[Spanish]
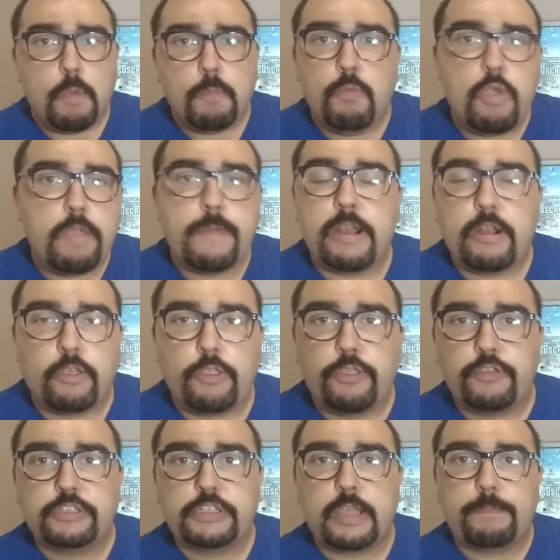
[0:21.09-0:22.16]
muy
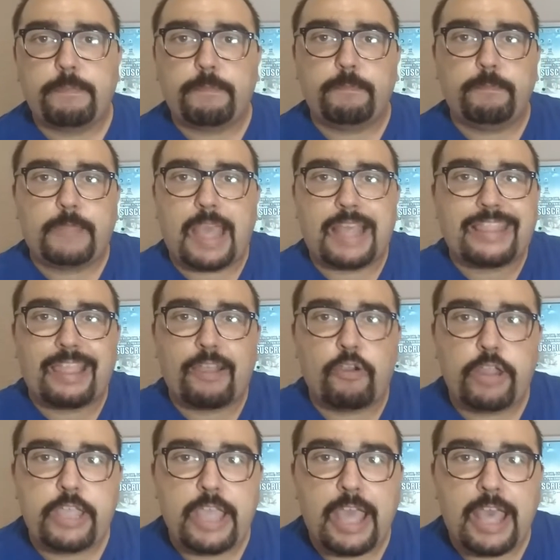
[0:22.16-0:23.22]
vergonzosa
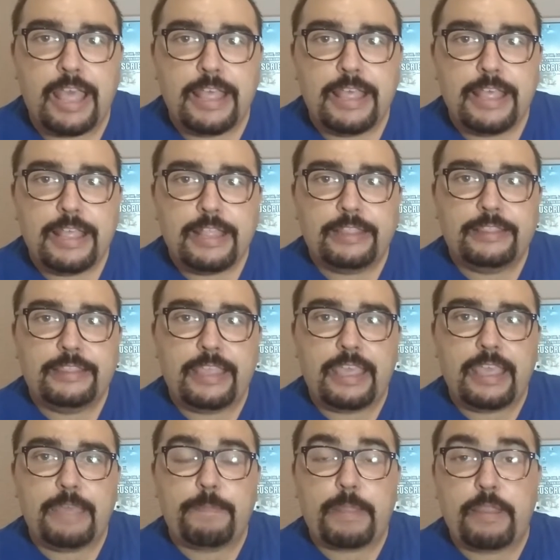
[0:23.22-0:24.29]
categoría
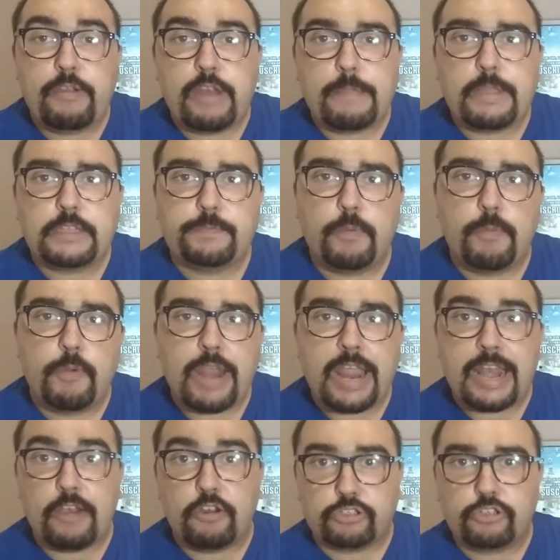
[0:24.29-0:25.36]
de película más
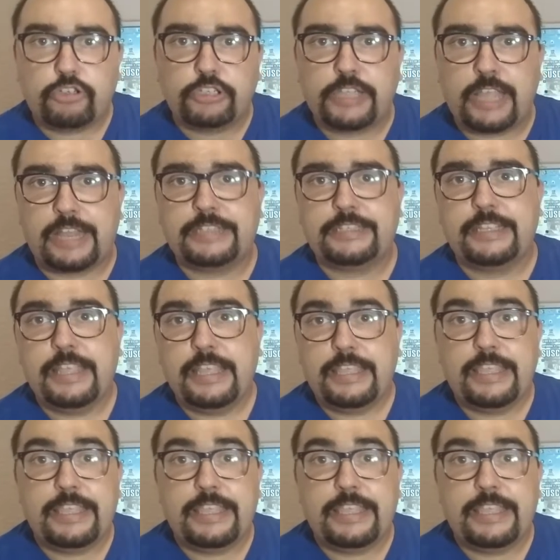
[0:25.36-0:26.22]
popular en los Oscars.